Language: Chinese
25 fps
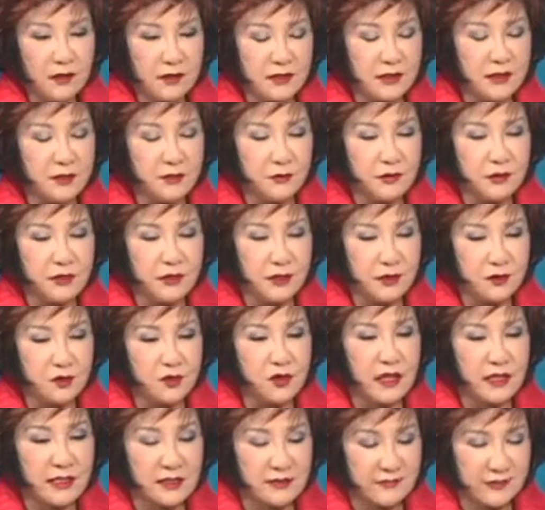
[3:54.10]
至于这个
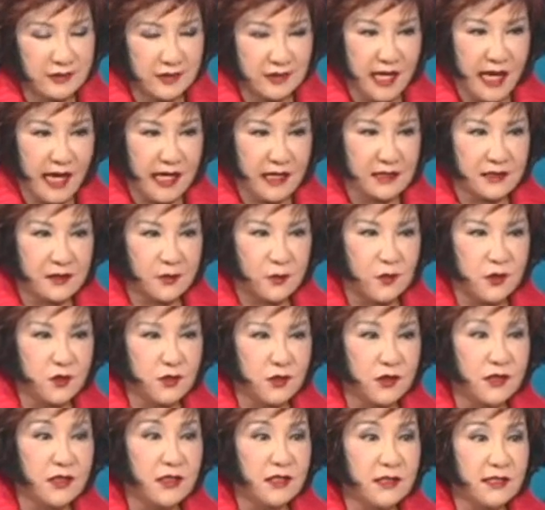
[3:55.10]
transfer tax，我
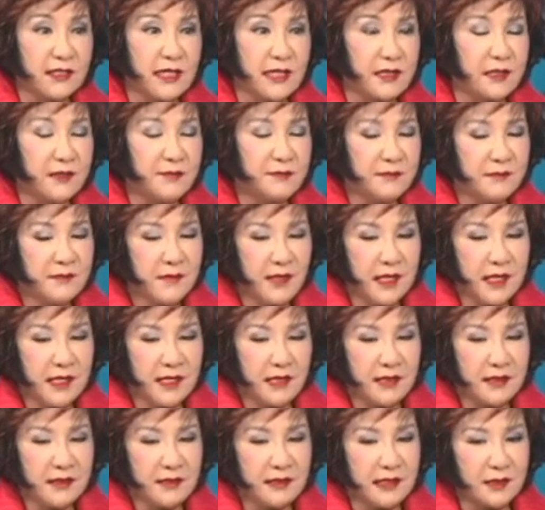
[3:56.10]
觉得在。
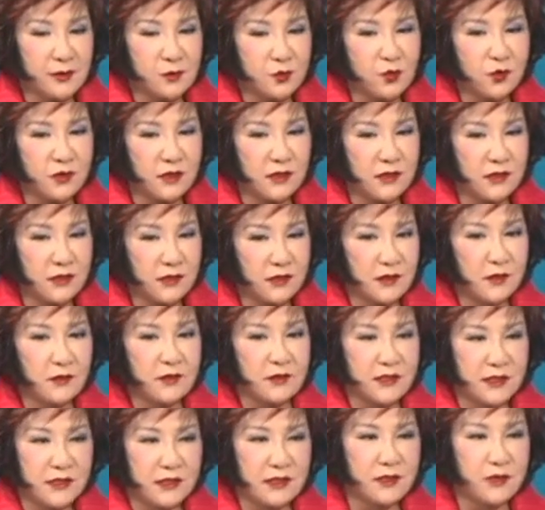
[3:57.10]
在做的的时候，
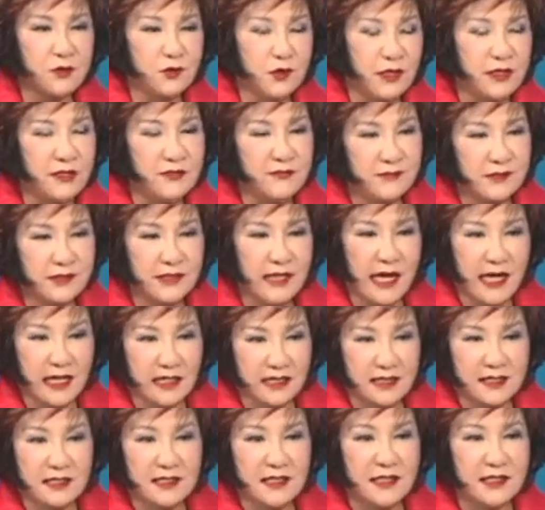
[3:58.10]
其实 transfer
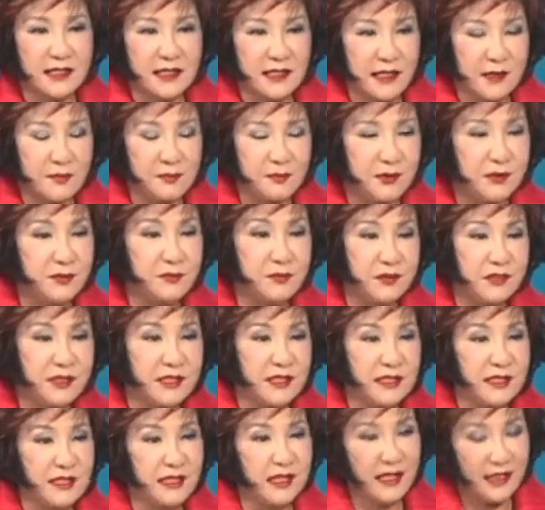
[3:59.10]
tax 真的也并不
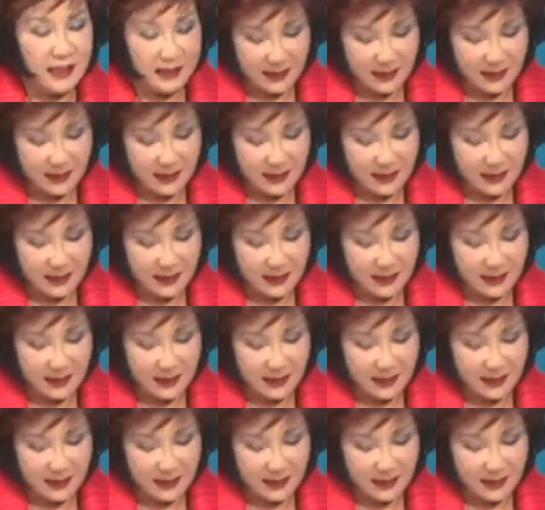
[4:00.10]
是一个